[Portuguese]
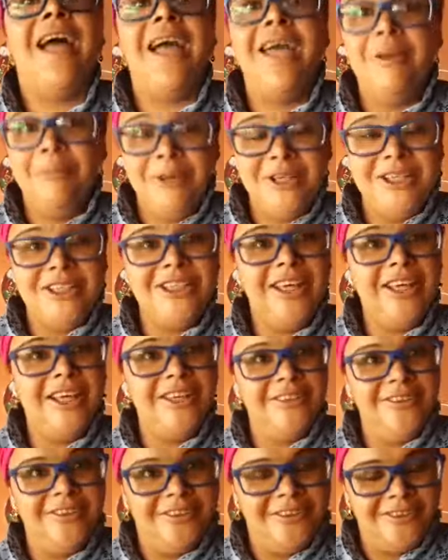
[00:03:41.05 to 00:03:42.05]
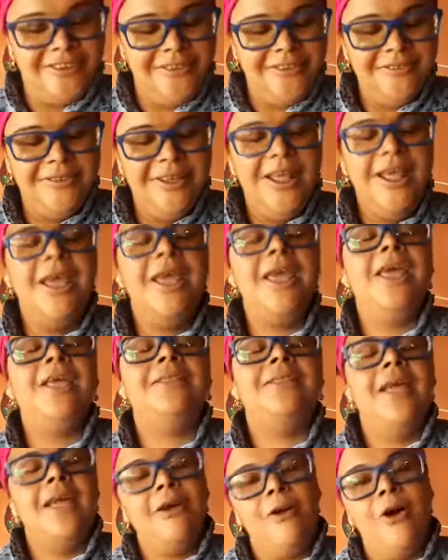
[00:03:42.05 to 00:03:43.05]
Tá repetindo. Tá repetindo.
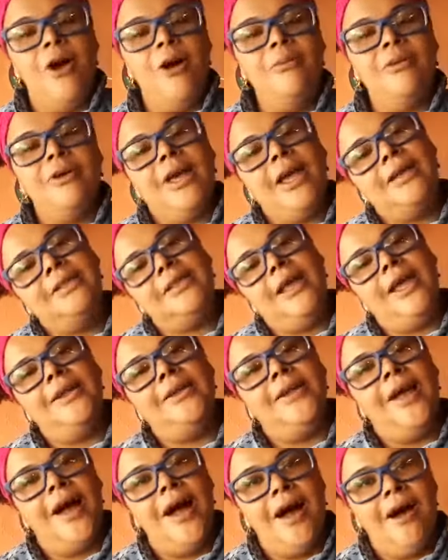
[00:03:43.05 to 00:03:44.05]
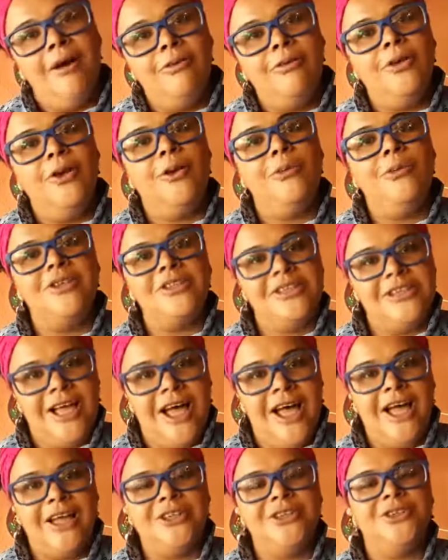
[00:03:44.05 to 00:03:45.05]
E tem como quem tem Now,
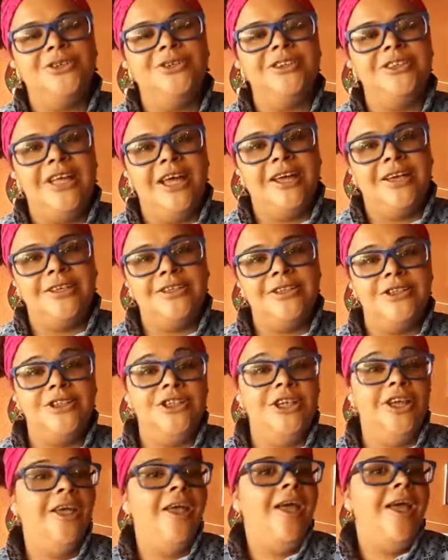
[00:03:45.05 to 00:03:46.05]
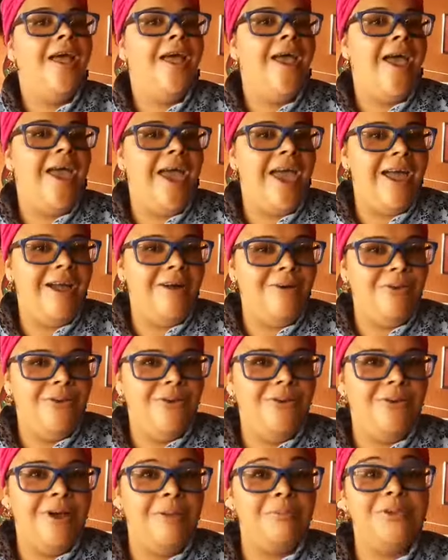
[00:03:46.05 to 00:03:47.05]
Globosat consegue assistir é
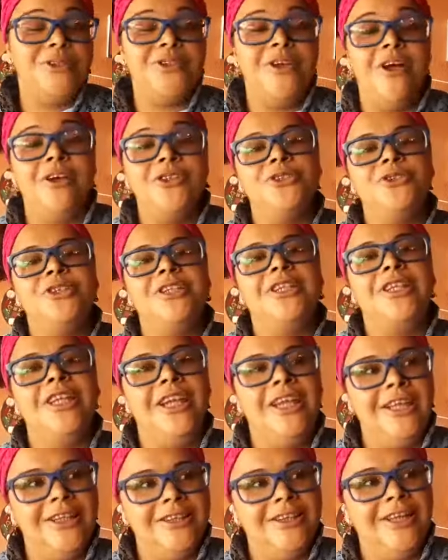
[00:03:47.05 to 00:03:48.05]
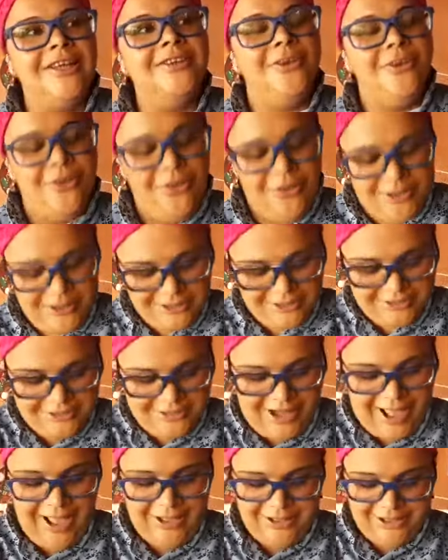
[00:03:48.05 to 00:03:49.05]
o episódio 32
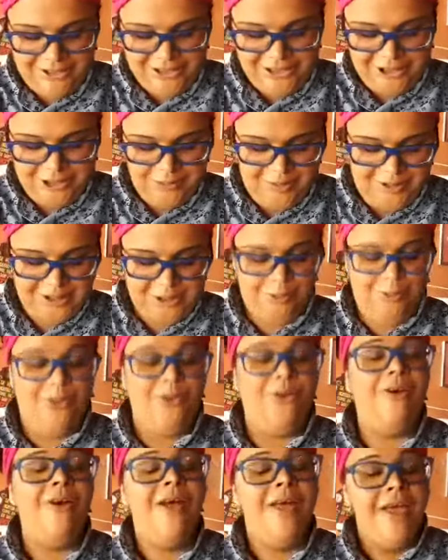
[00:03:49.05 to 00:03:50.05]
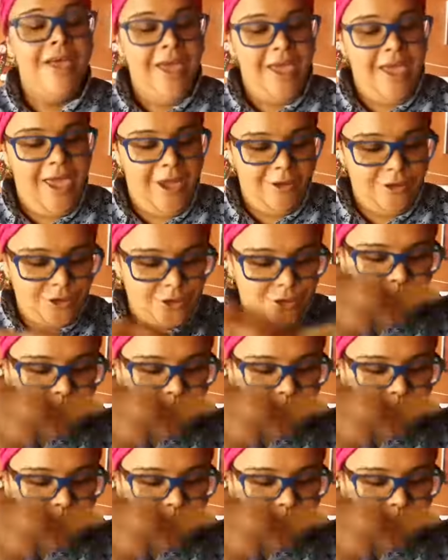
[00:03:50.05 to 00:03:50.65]
lá que a gente participou. Eu,